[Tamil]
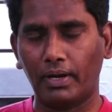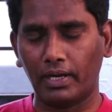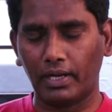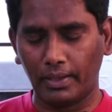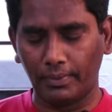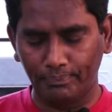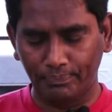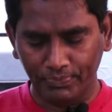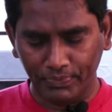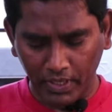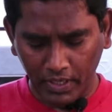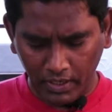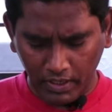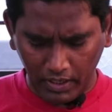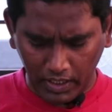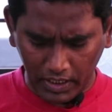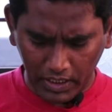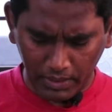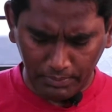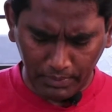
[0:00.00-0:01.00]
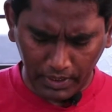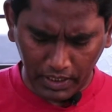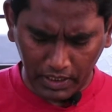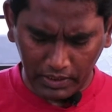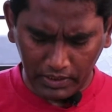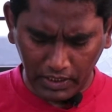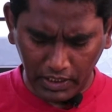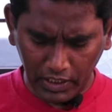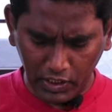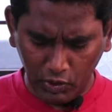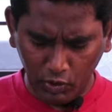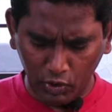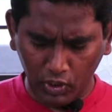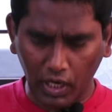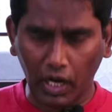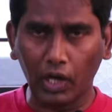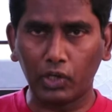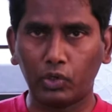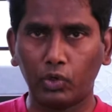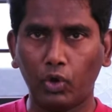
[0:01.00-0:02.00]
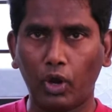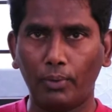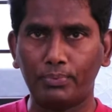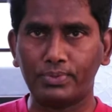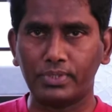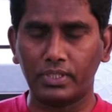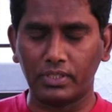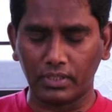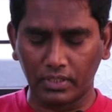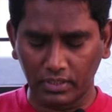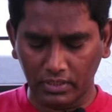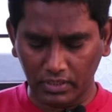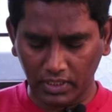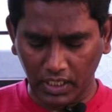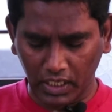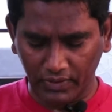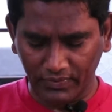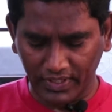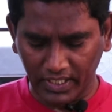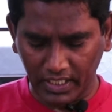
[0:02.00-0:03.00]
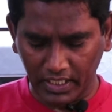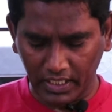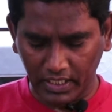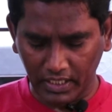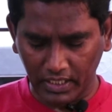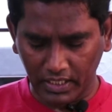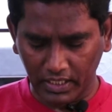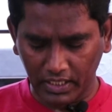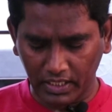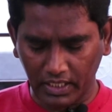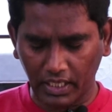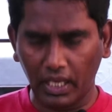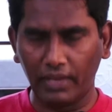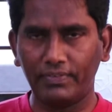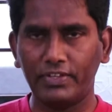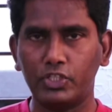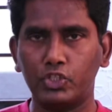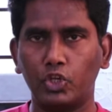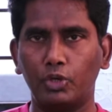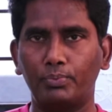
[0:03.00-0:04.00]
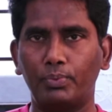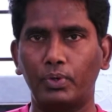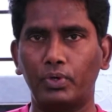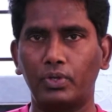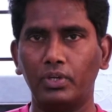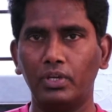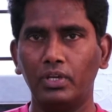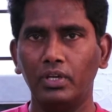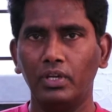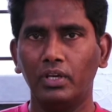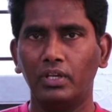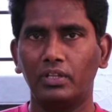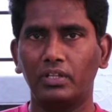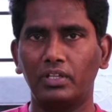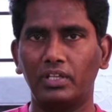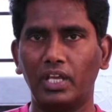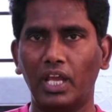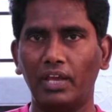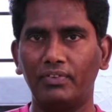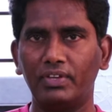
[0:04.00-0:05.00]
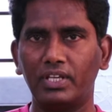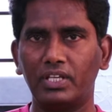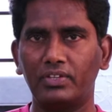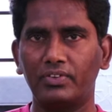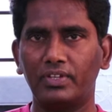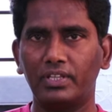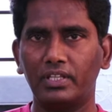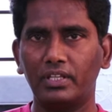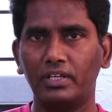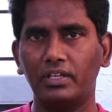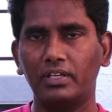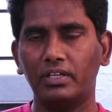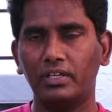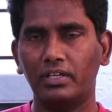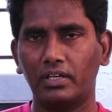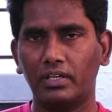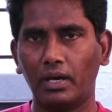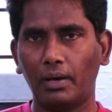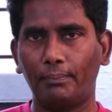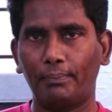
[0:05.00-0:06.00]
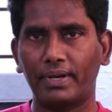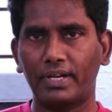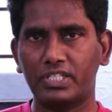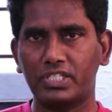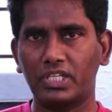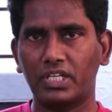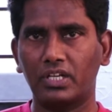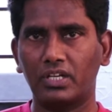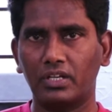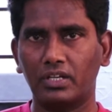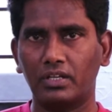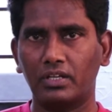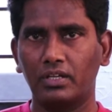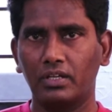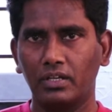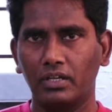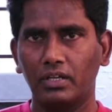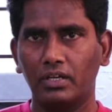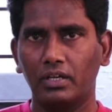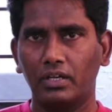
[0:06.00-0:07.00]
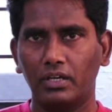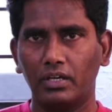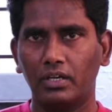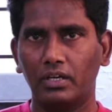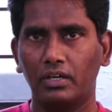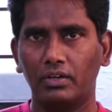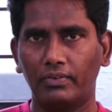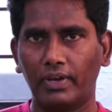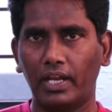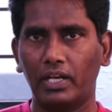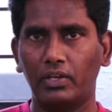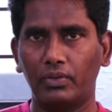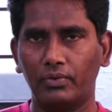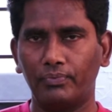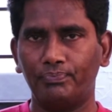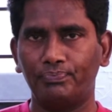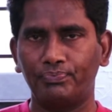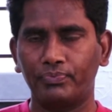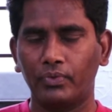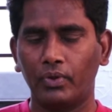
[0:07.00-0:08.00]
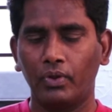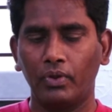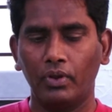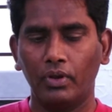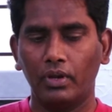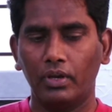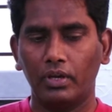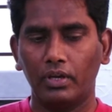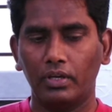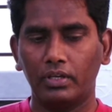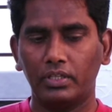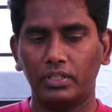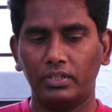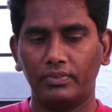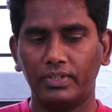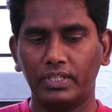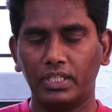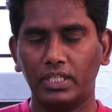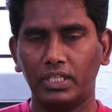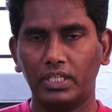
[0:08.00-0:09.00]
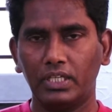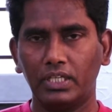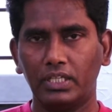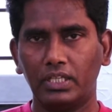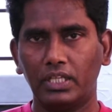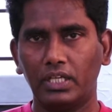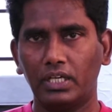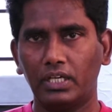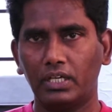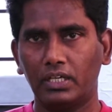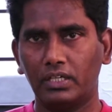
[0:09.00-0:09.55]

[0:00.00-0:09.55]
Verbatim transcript: பண்ணலாம் அதே மாதிரி இதில் இன்னொரு ஆட்டோ ஆப்ஷன் இருக்குது ஏவி ஏவின்னு சொல்லி போட்டு இந்த ஏவிங்க வந்து அப்ரேச்சர் வேல்யூ இதை வந்து இந்த